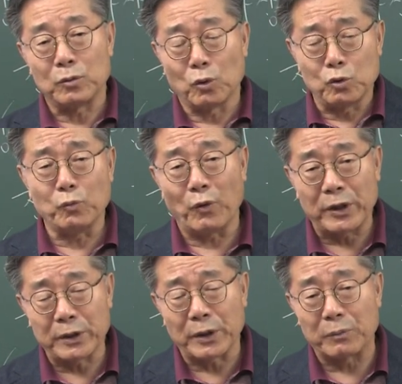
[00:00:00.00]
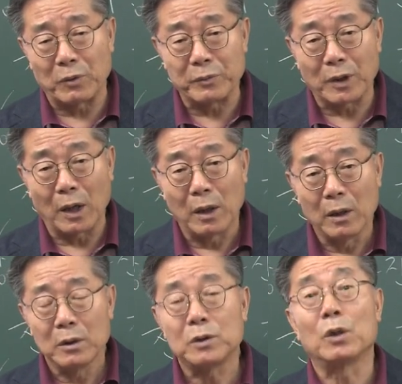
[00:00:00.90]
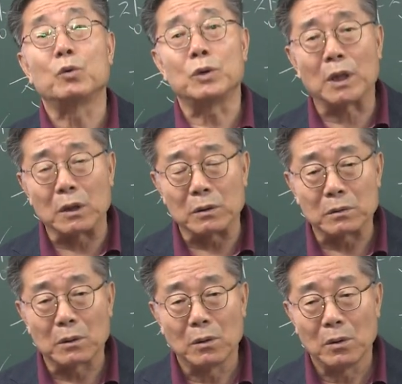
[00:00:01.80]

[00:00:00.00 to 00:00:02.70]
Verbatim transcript: 요즘 외래적인 게 뭡니까? 서구적인 거죠.